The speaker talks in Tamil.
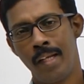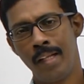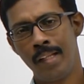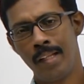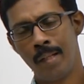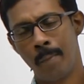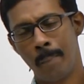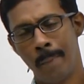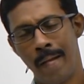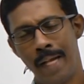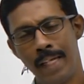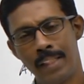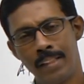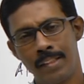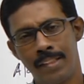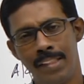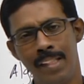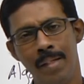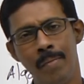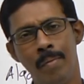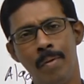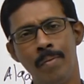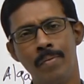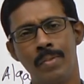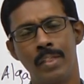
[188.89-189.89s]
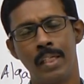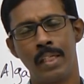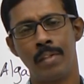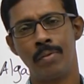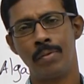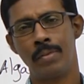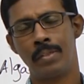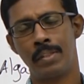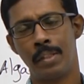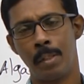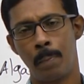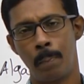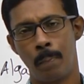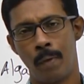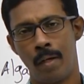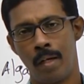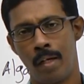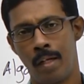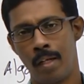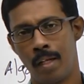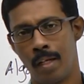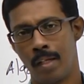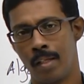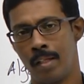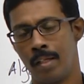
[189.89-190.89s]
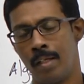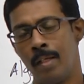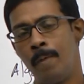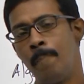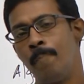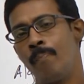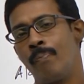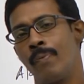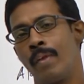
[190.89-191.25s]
இதை மேக்ஸிமம் செக்வஸ்டர் பண்ணி அதை